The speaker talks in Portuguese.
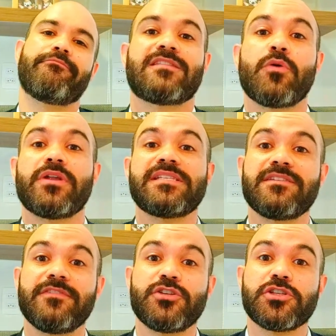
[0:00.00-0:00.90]
Então,
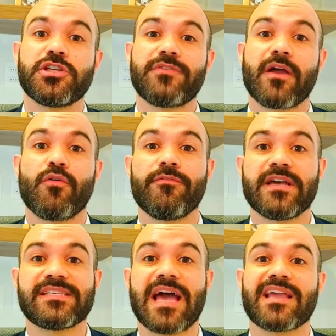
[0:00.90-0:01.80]
nesse vídeo, a gente vai
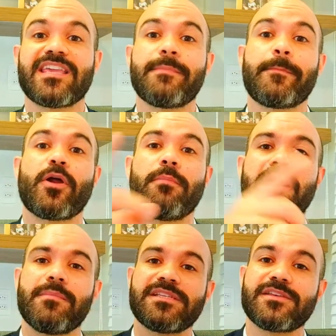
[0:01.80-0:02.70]
conversar que
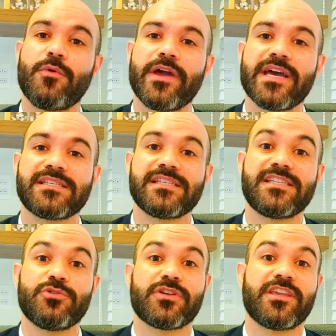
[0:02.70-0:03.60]
problemas são
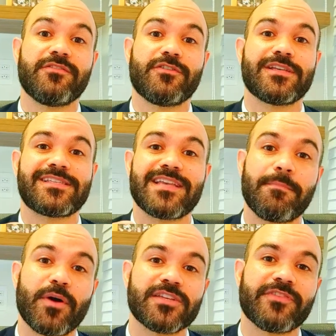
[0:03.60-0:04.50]
esses e o que você
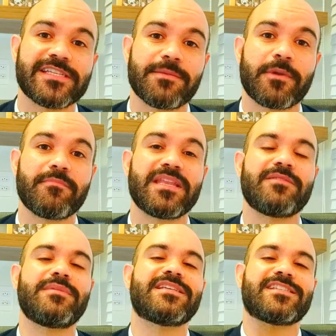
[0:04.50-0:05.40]
pode fazer para
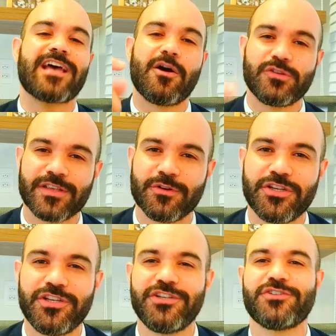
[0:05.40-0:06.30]
minimizar os seus
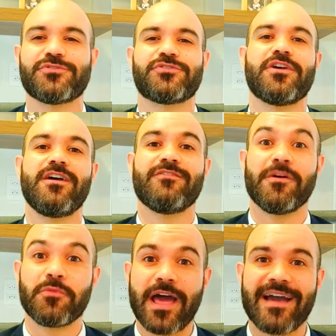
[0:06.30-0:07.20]
riscos.
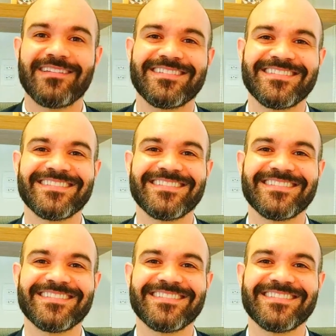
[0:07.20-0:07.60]
Vamos lá?